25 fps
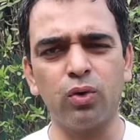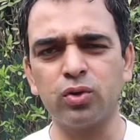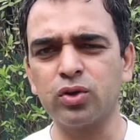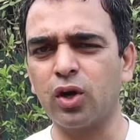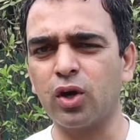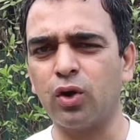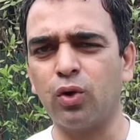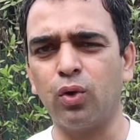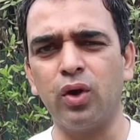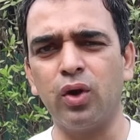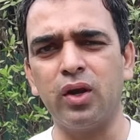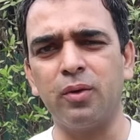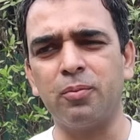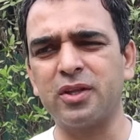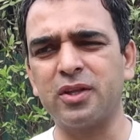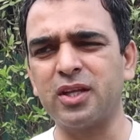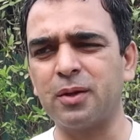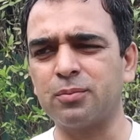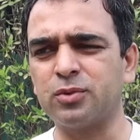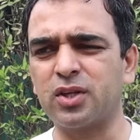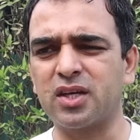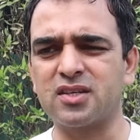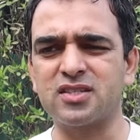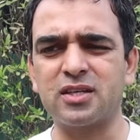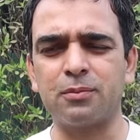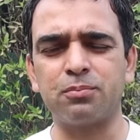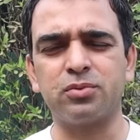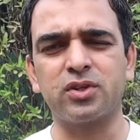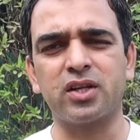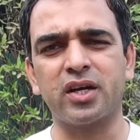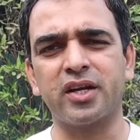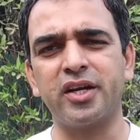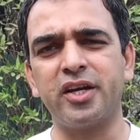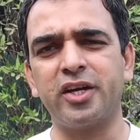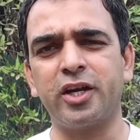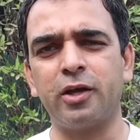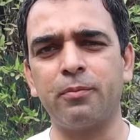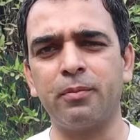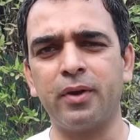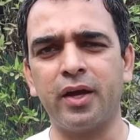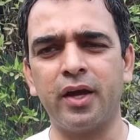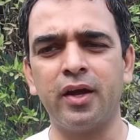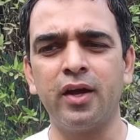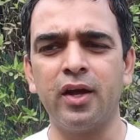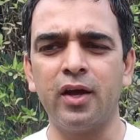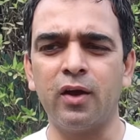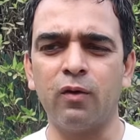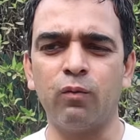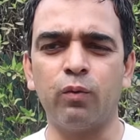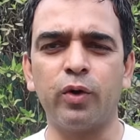ऑन द होल मतलब अब तक सब तगड़ी
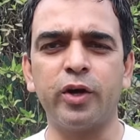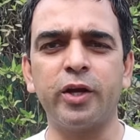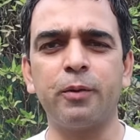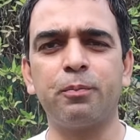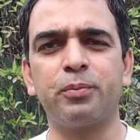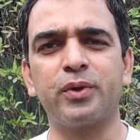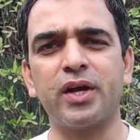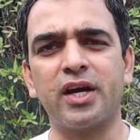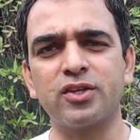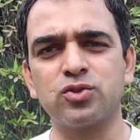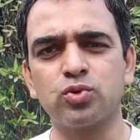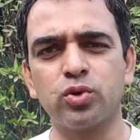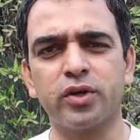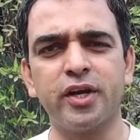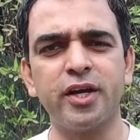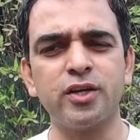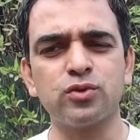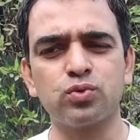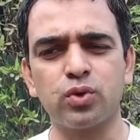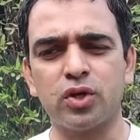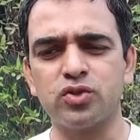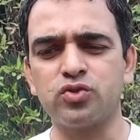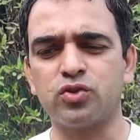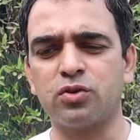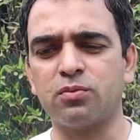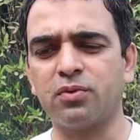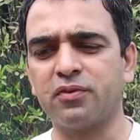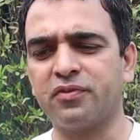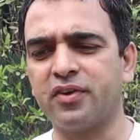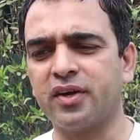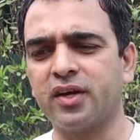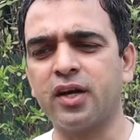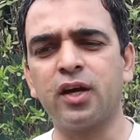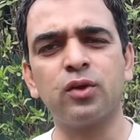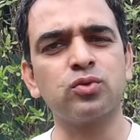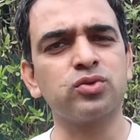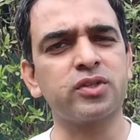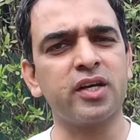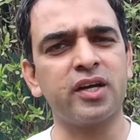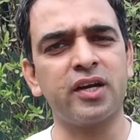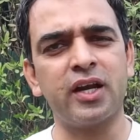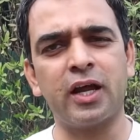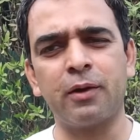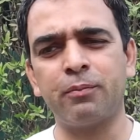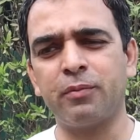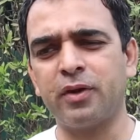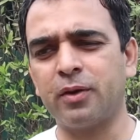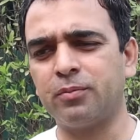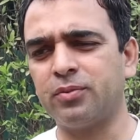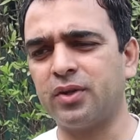टीमें वन निपटा चुके हैं स्वाद जनूब अफ्रीका उसके
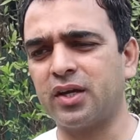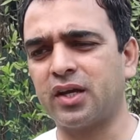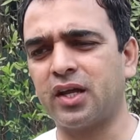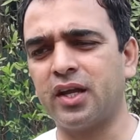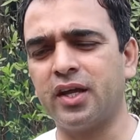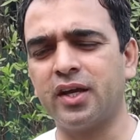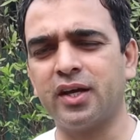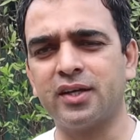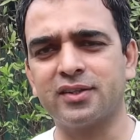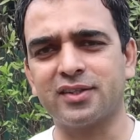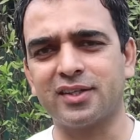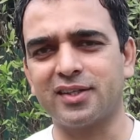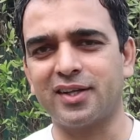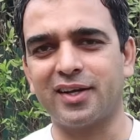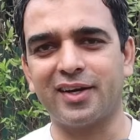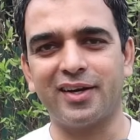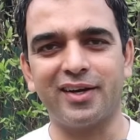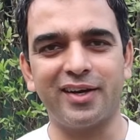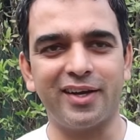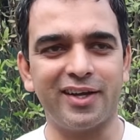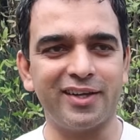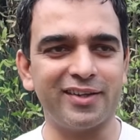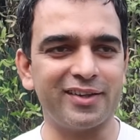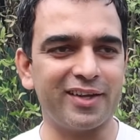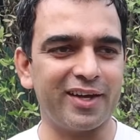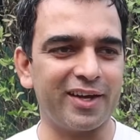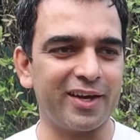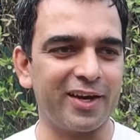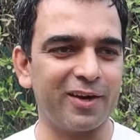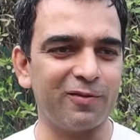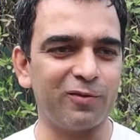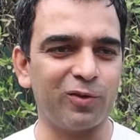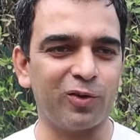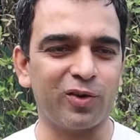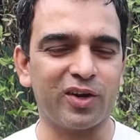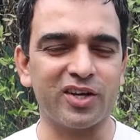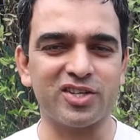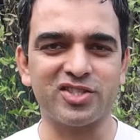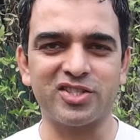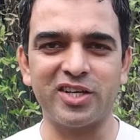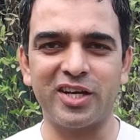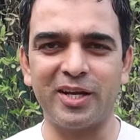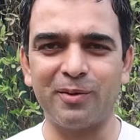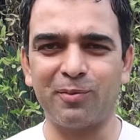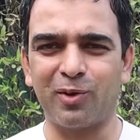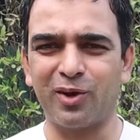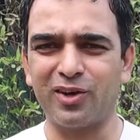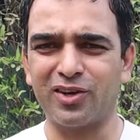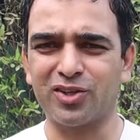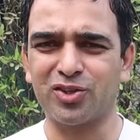खिलाफ भी अब देख लीजिएगा ज़्यादा रन नहीं देंगे वो
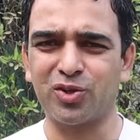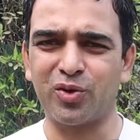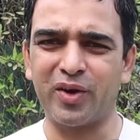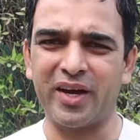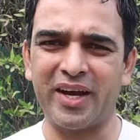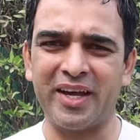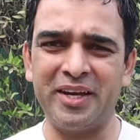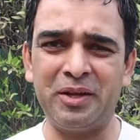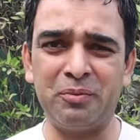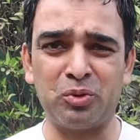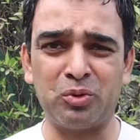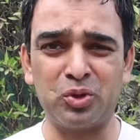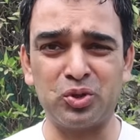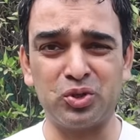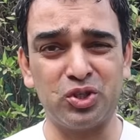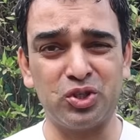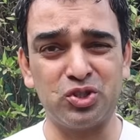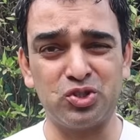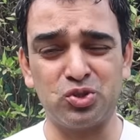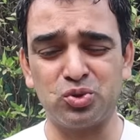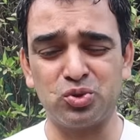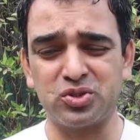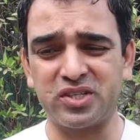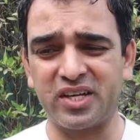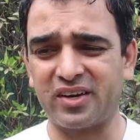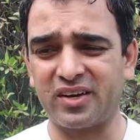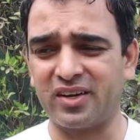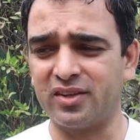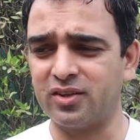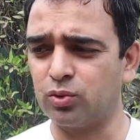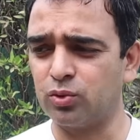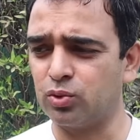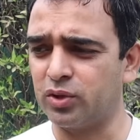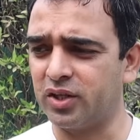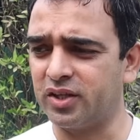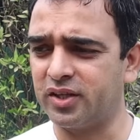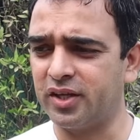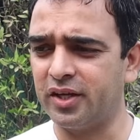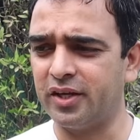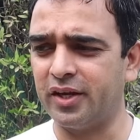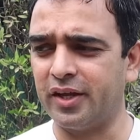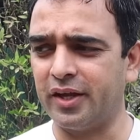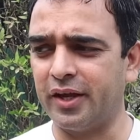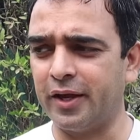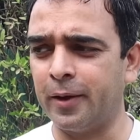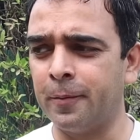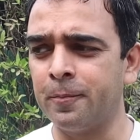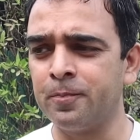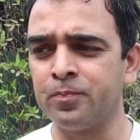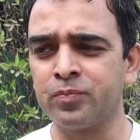खर्चीले बॉलर तो है ही नहीं बहुत कंजूस हैं रन तो देते ही
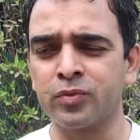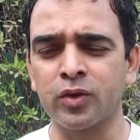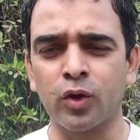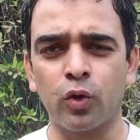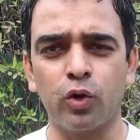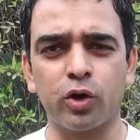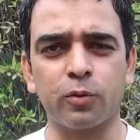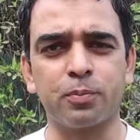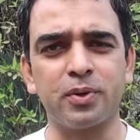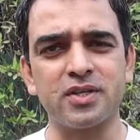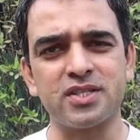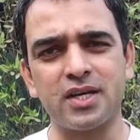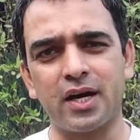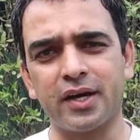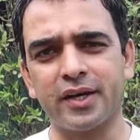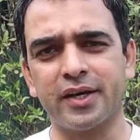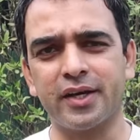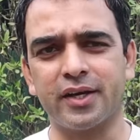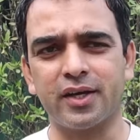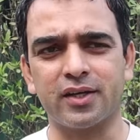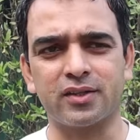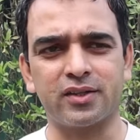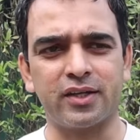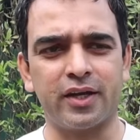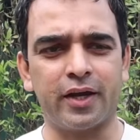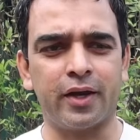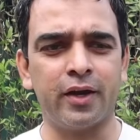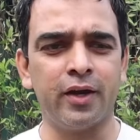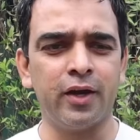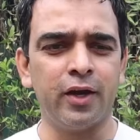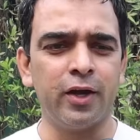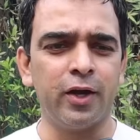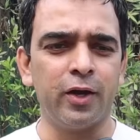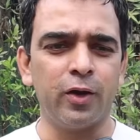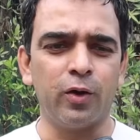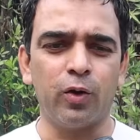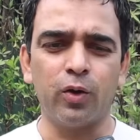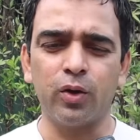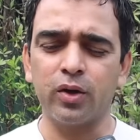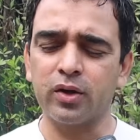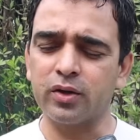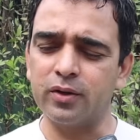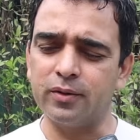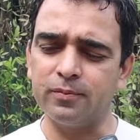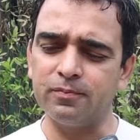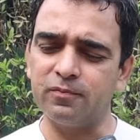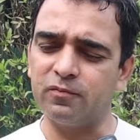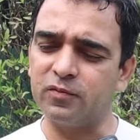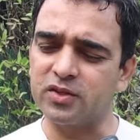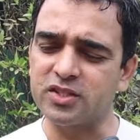नहीं हैं और फंसा के रखते हैं
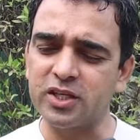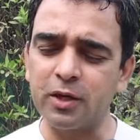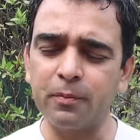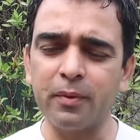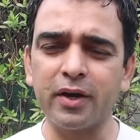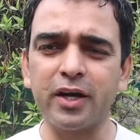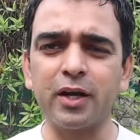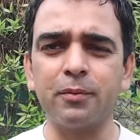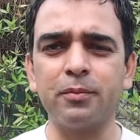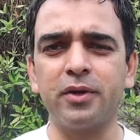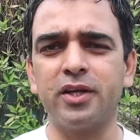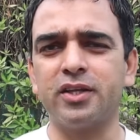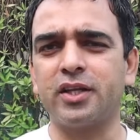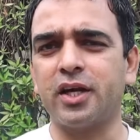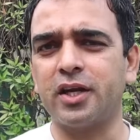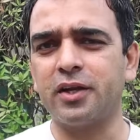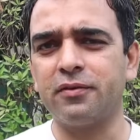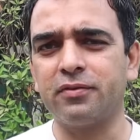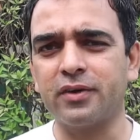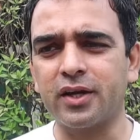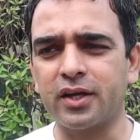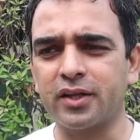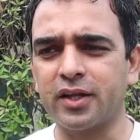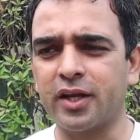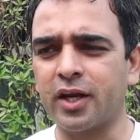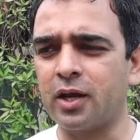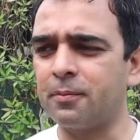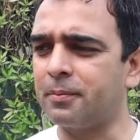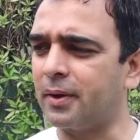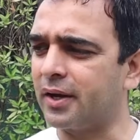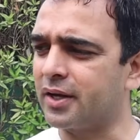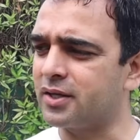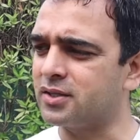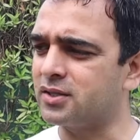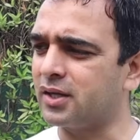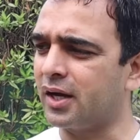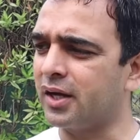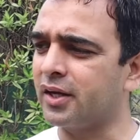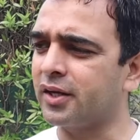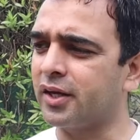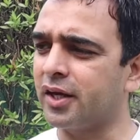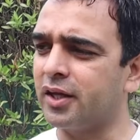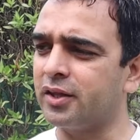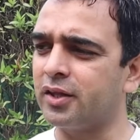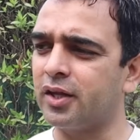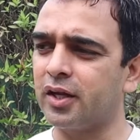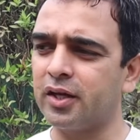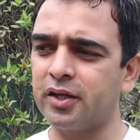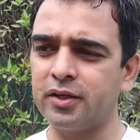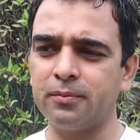और वसीम अक्रम की तारीफ़ कर देना पाकिस्तान
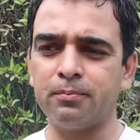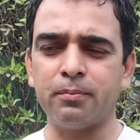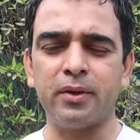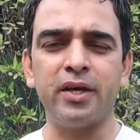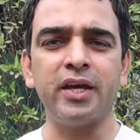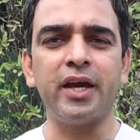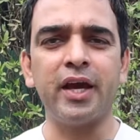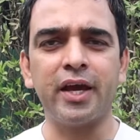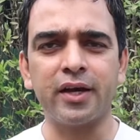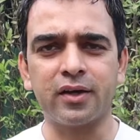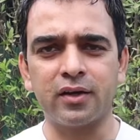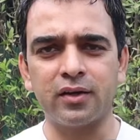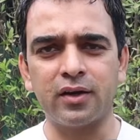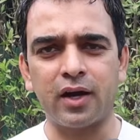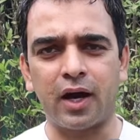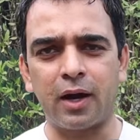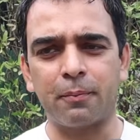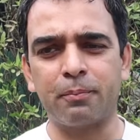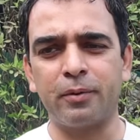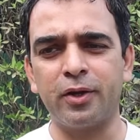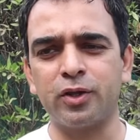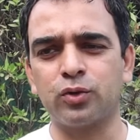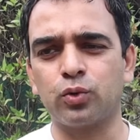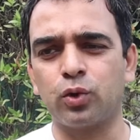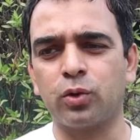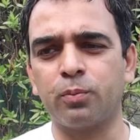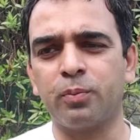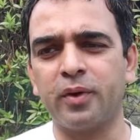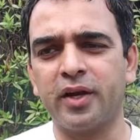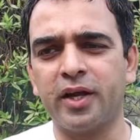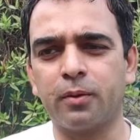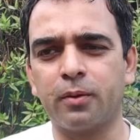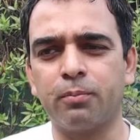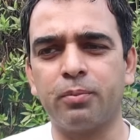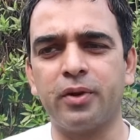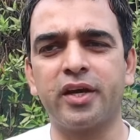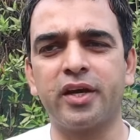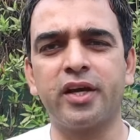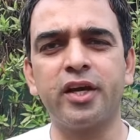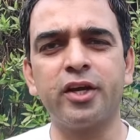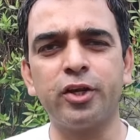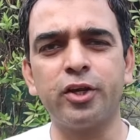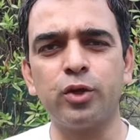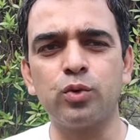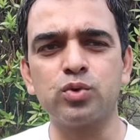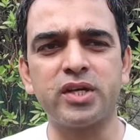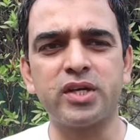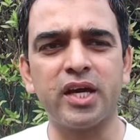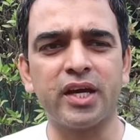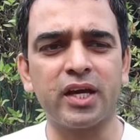के अंदर भी एक अपने तौर पर एक
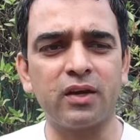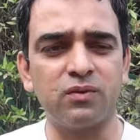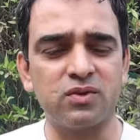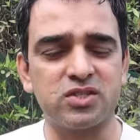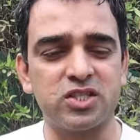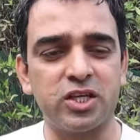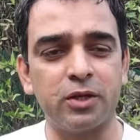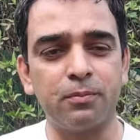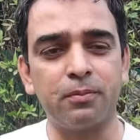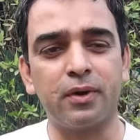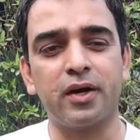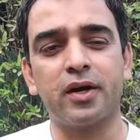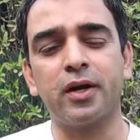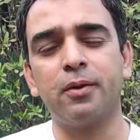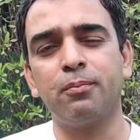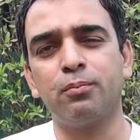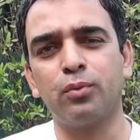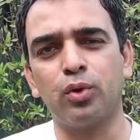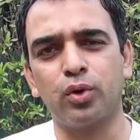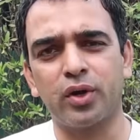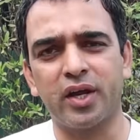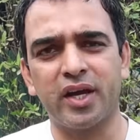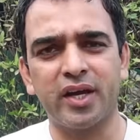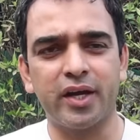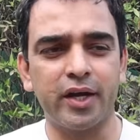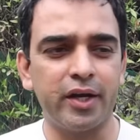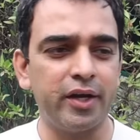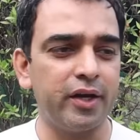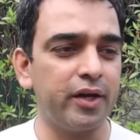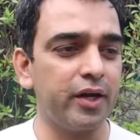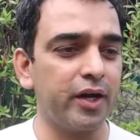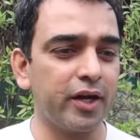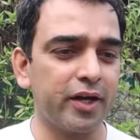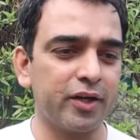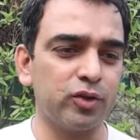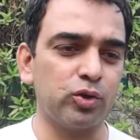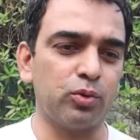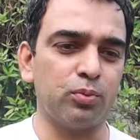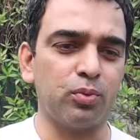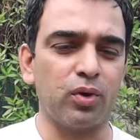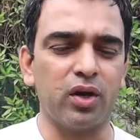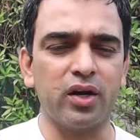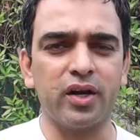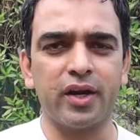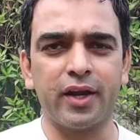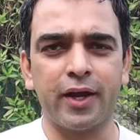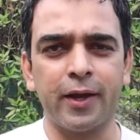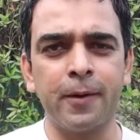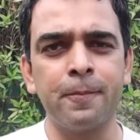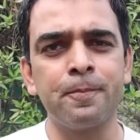ब्रेकिंग न्यूज़ है कि वसीम अक्रम बोल रहे हैं कि इंडिया के जो
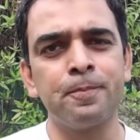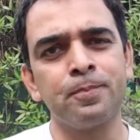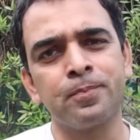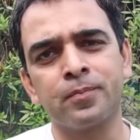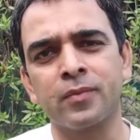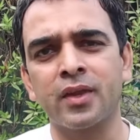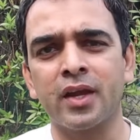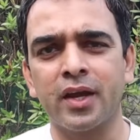बॉलर हैं